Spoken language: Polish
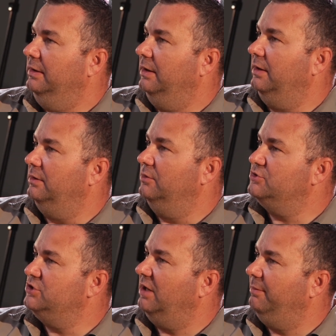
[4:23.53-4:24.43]
e,
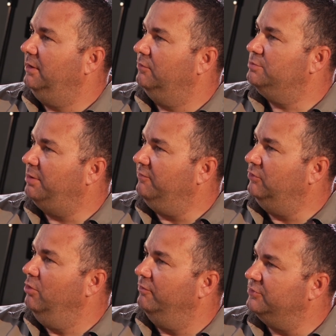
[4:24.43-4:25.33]
dostrzega Pan jakąś
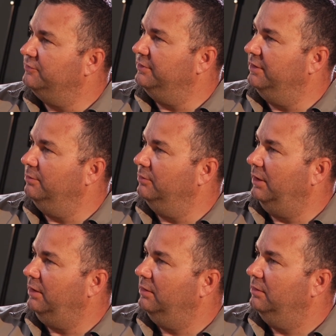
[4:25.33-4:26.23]
prawidłowość w tych
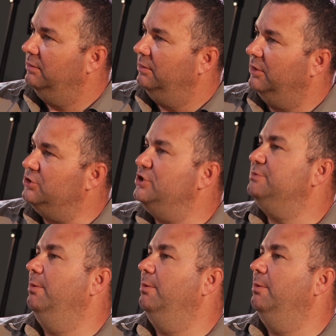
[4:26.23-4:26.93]
debiutach? Gdzieś